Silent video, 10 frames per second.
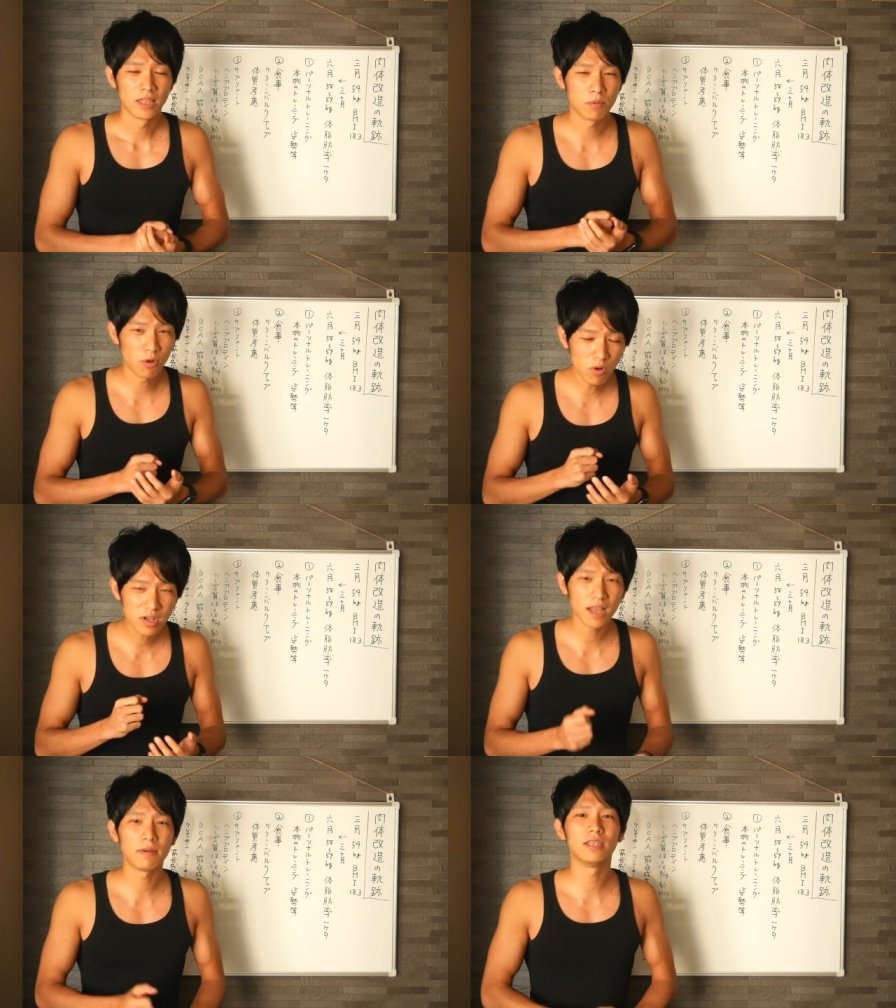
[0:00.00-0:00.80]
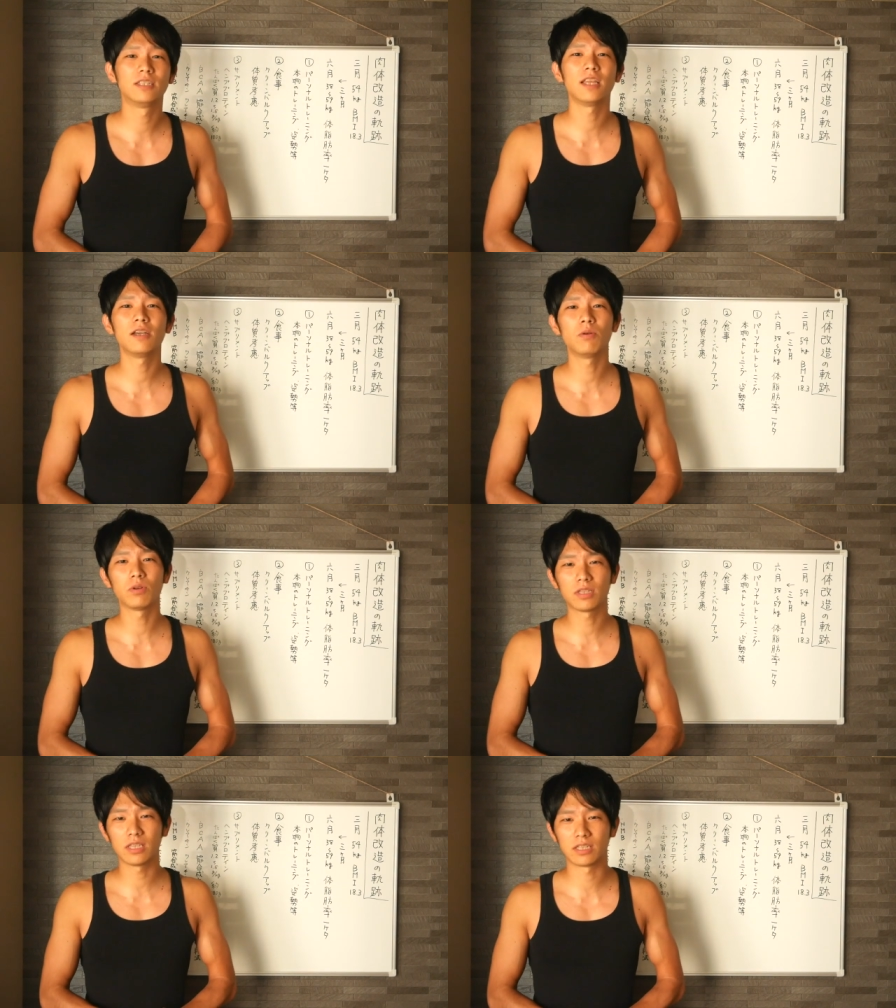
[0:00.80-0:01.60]
でも今回は一年
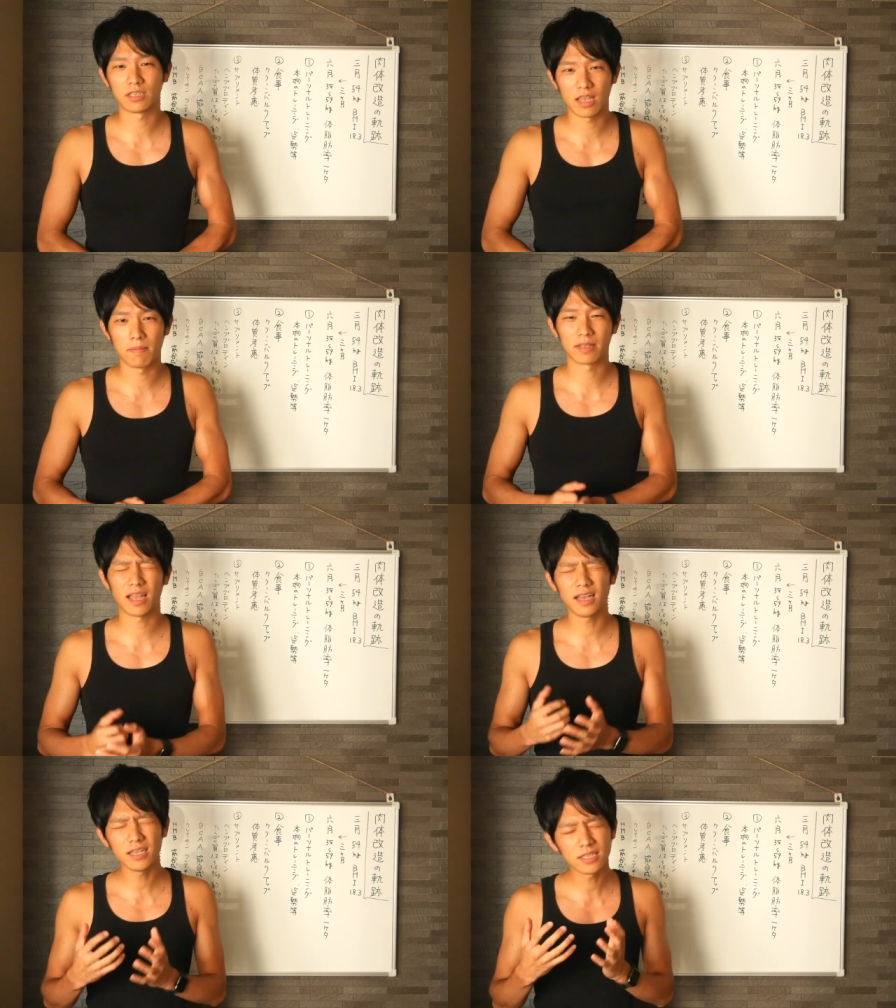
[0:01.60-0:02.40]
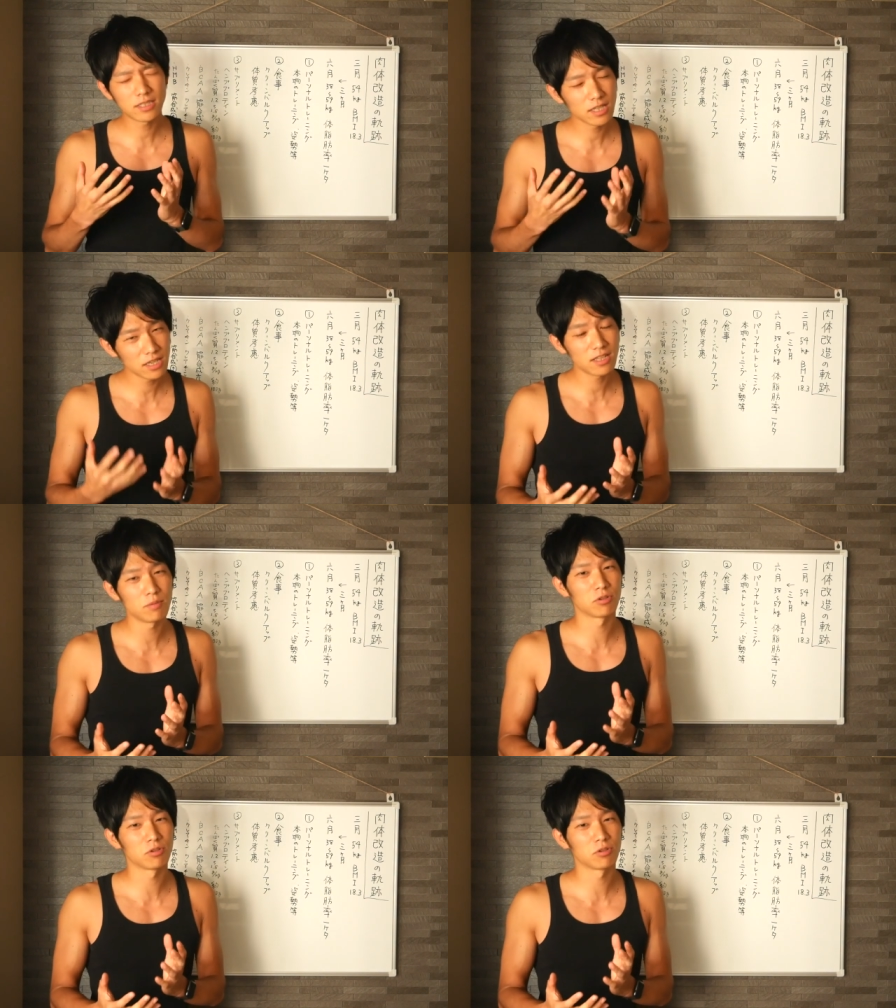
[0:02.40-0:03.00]
発起して、まあ、体質的には